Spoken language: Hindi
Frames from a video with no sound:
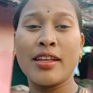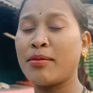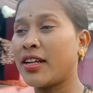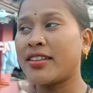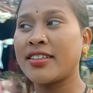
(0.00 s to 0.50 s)
नहीं
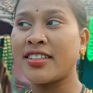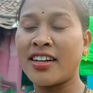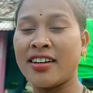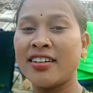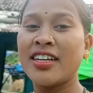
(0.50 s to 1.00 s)
बना
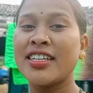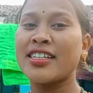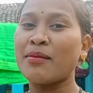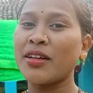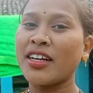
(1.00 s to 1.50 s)
रिश्ता
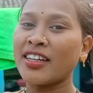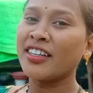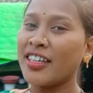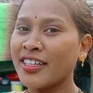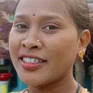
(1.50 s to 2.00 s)
सामने घर के
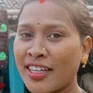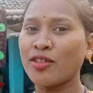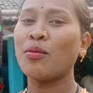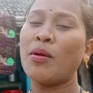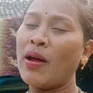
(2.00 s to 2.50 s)
निकले रिश्ता
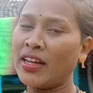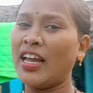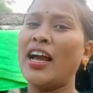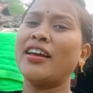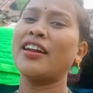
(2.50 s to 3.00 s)
तो पवा के
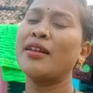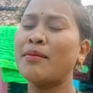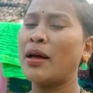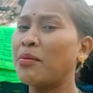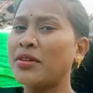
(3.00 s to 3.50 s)
आग रहे
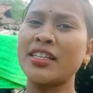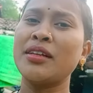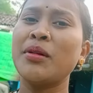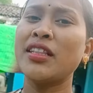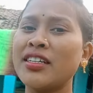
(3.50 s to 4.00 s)
भात के साथ
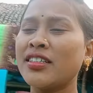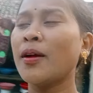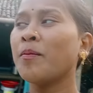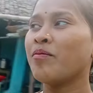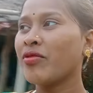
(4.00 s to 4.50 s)
नहीं बना रिश्ता